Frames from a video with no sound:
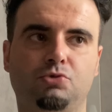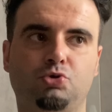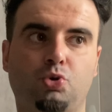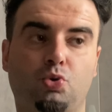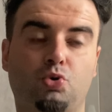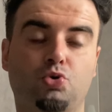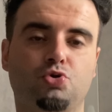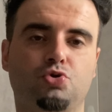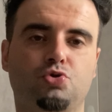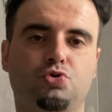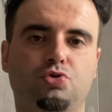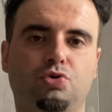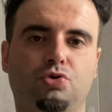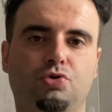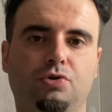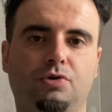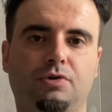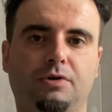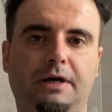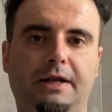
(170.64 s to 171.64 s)
çok uzun
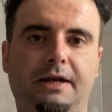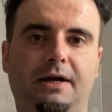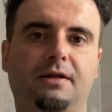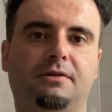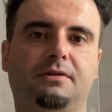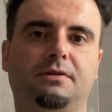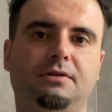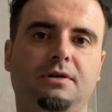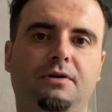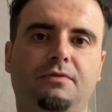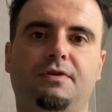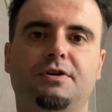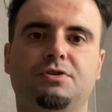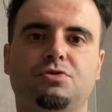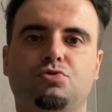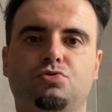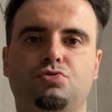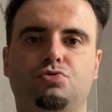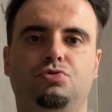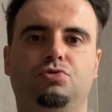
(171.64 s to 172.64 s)
sürdü. Yani haddından
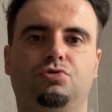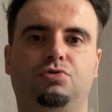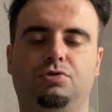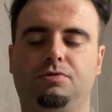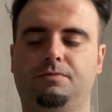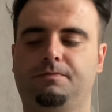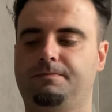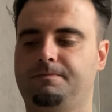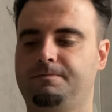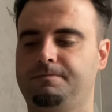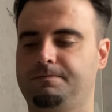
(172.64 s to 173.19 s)
fazla uzun sürdü.